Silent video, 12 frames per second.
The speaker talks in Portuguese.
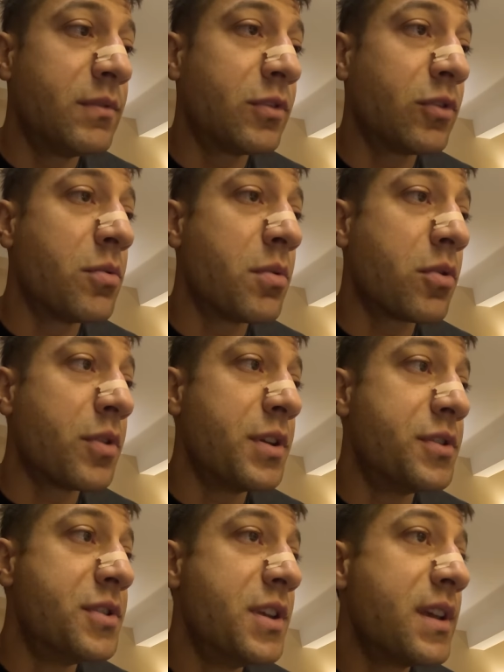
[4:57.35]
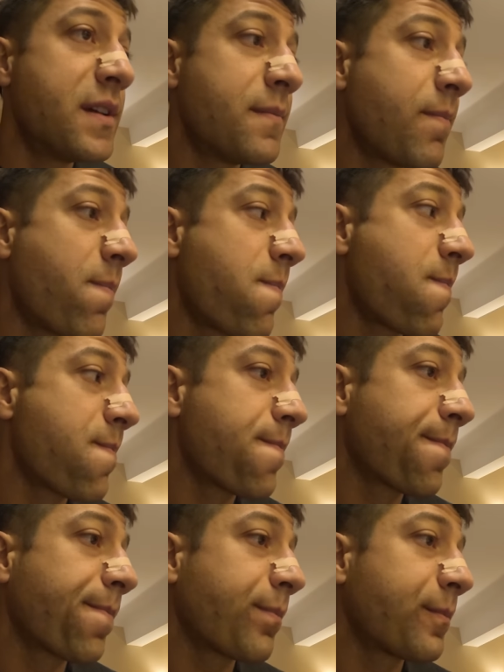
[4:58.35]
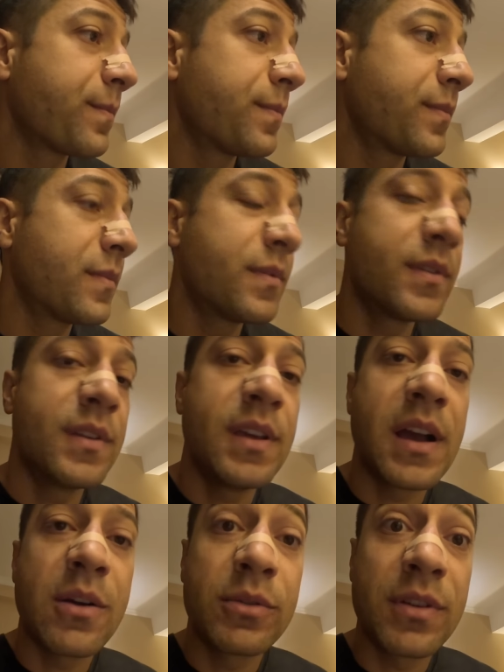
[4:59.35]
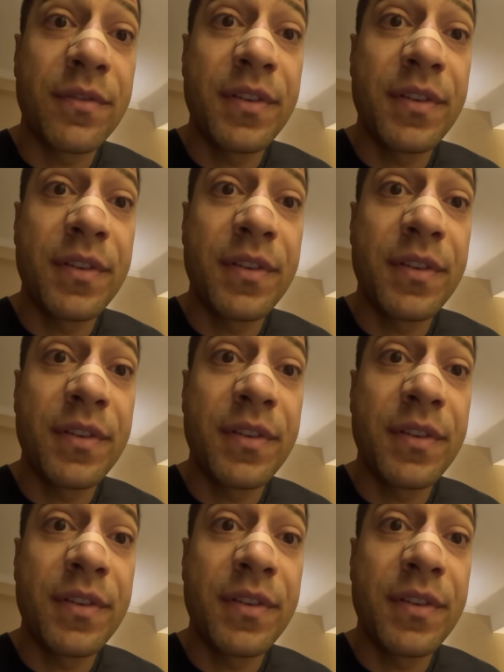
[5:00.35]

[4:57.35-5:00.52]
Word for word: Se eu uma corridinha. E a água tá